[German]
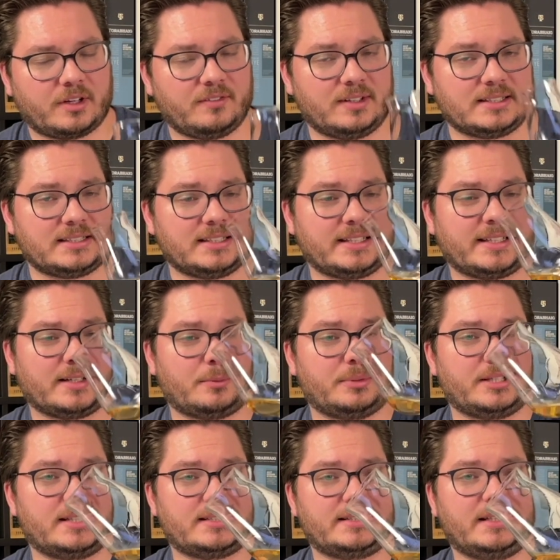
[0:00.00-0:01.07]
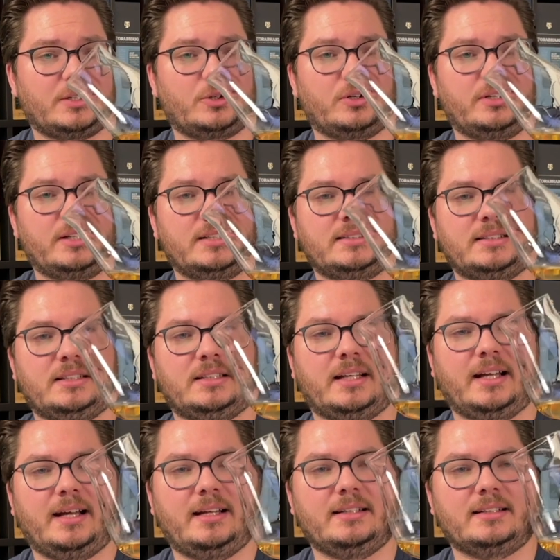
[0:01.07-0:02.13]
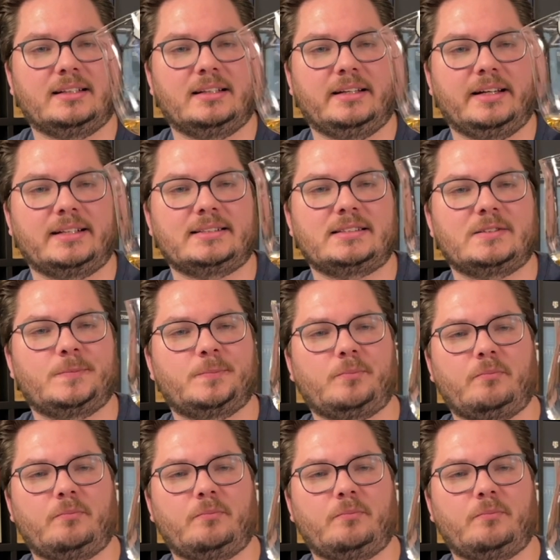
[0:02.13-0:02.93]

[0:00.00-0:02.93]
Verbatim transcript: weiß nicht, ob ihr das sehen könnt, der zieht herrliche Lecks.